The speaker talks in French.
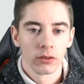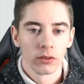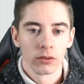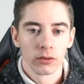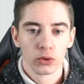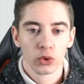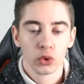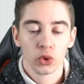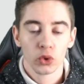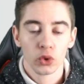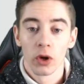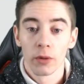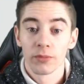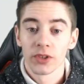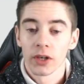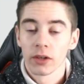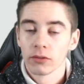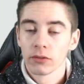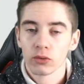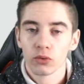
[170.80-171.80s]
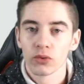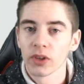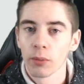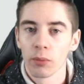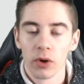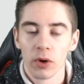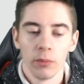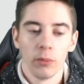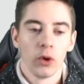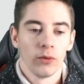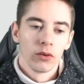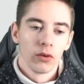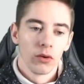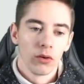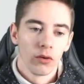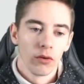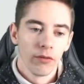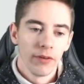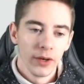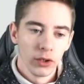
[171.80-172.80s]
je joue comme ça, tout simplement.
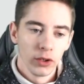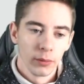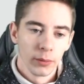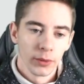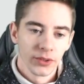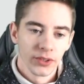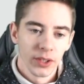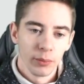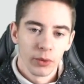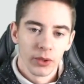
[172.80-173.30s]
On va commencer